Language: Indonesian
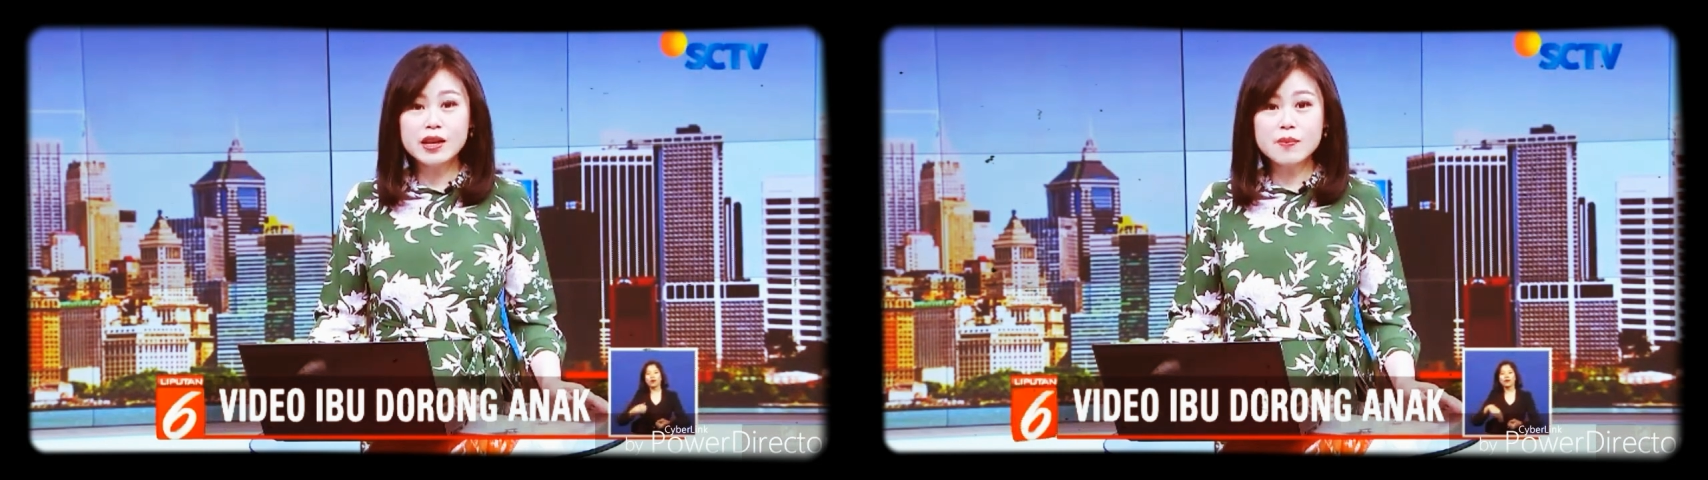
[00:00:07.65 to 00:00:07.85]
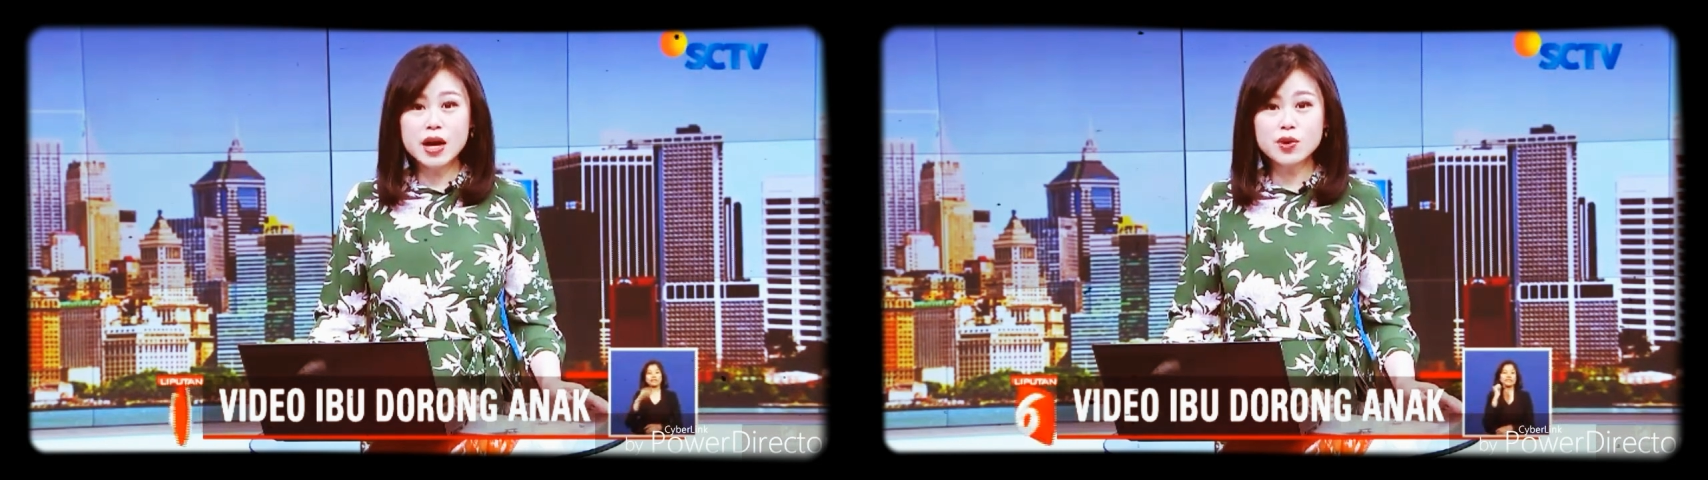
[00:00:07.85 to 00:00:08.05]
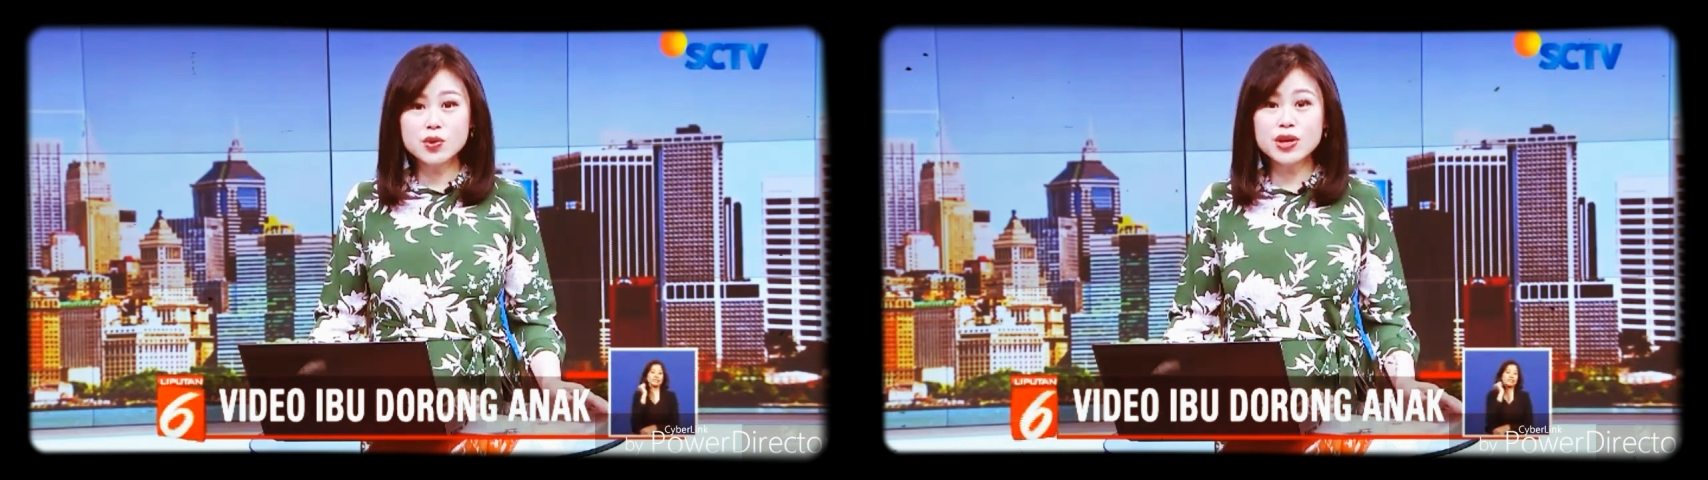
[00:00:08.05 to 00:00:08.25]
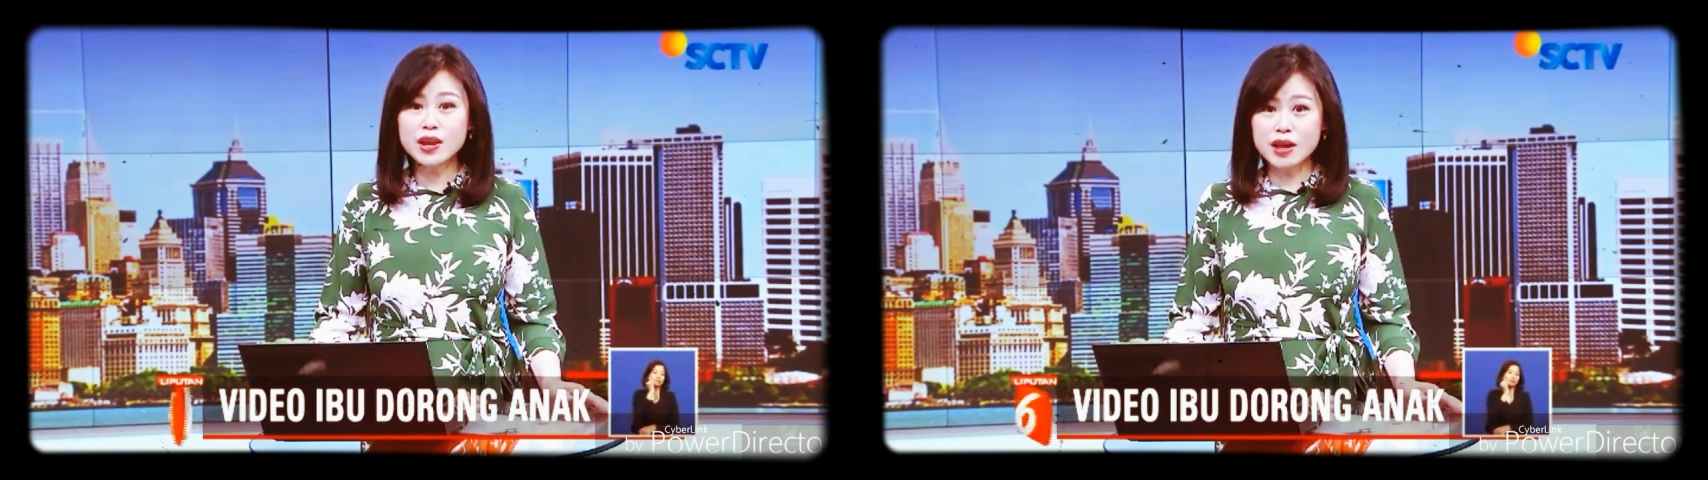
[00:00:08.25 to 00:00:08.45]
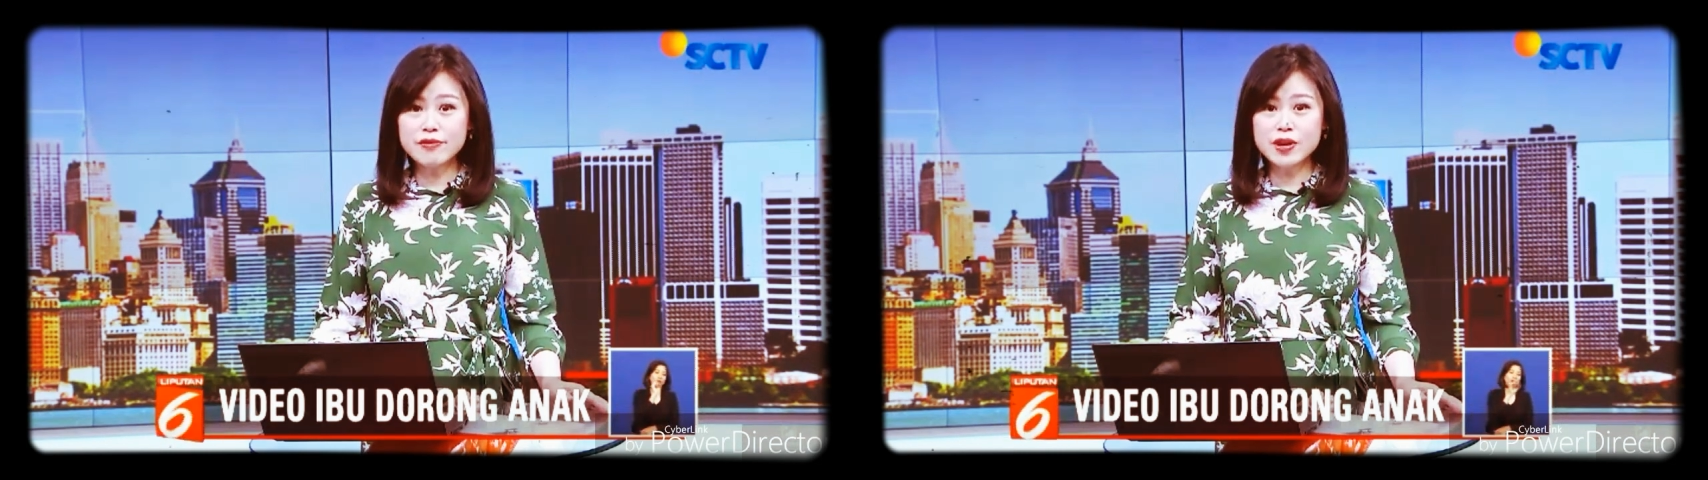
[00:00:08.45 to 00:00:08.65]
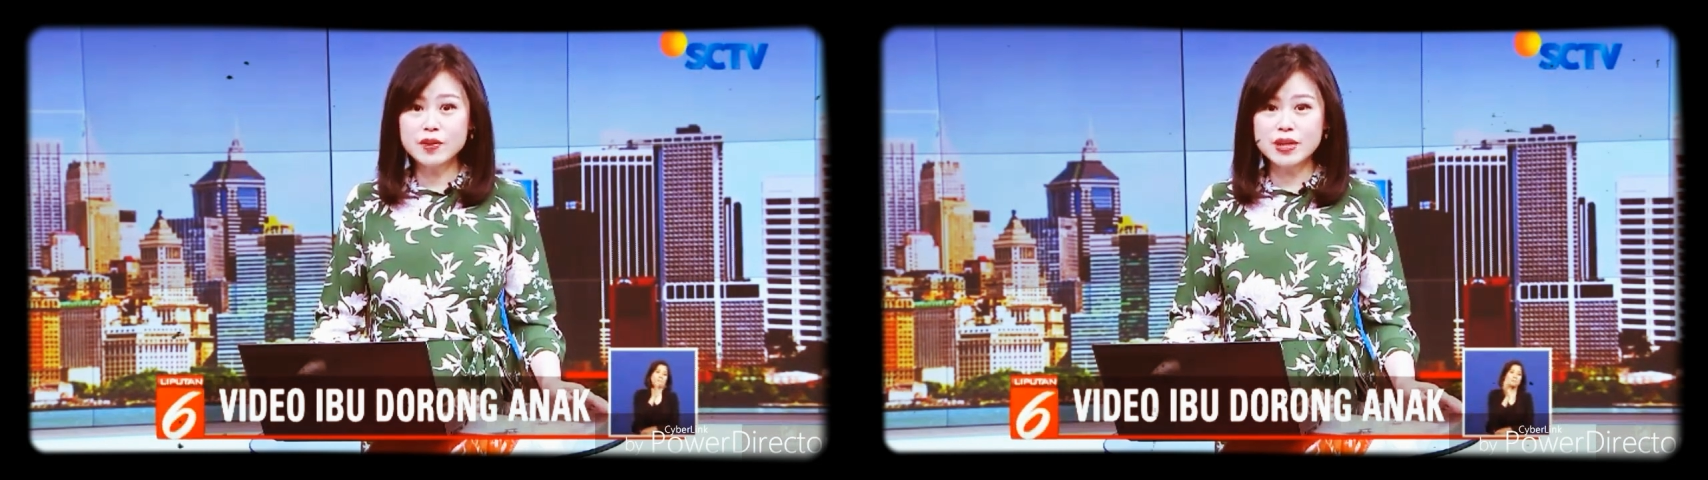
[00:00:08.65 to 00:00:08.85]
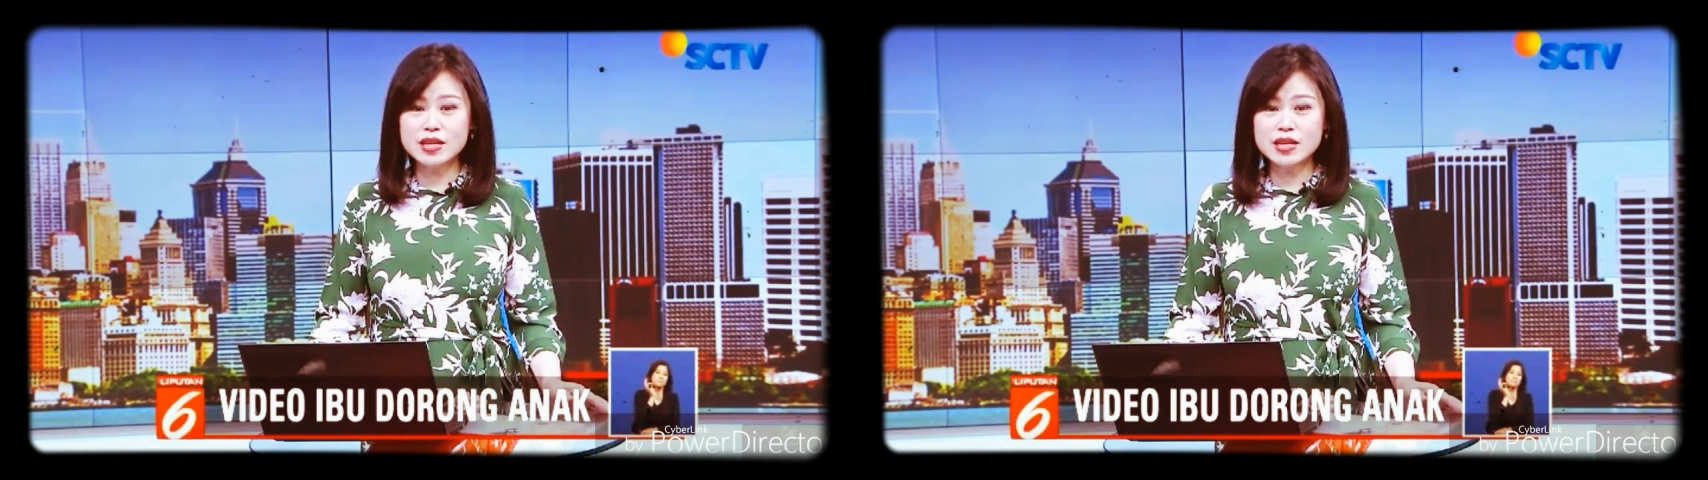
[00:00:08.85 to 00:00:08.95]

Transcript: Dirinya mengaku hilaf